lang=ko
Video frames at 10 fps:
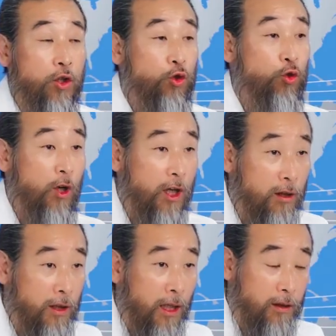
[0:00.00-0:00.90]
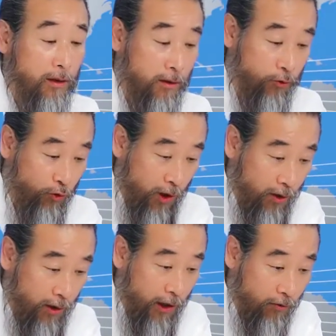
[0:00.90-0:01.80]
수학을 하는 거는
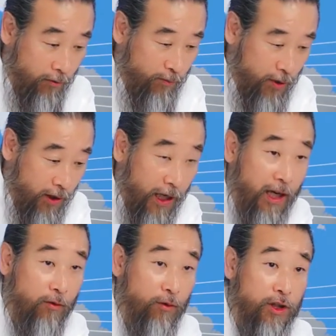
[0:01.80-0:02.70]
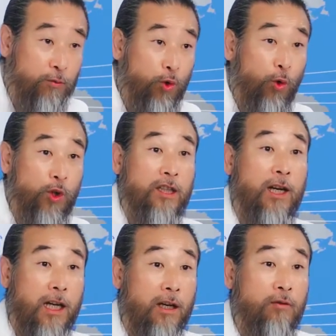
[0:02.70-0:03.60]
수학을 해갖고 뭘 해갖고 지금 좋은 데
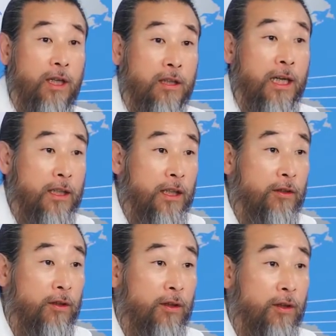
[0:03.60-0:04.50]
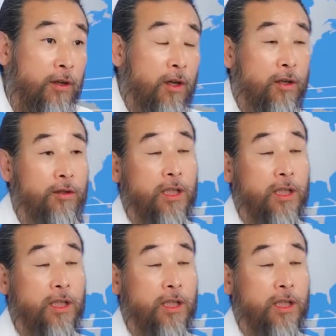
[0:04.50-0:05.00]
들어가려고 하는 거 아니에요. 그